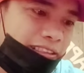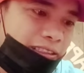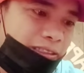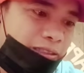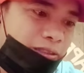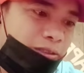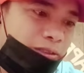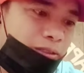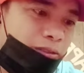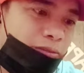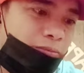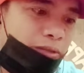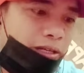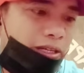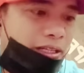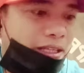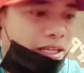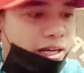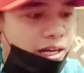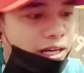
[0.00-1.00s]
so
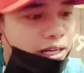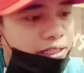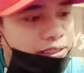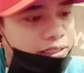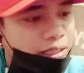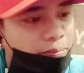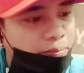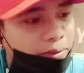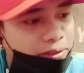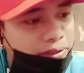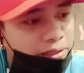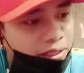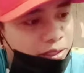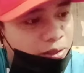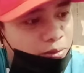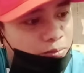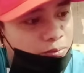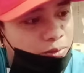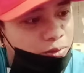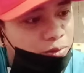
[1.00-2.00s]
pag natapat na
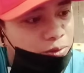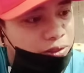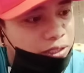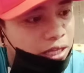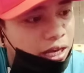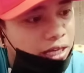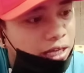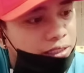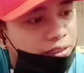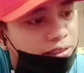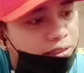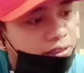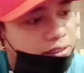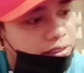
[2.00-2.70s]
yung butas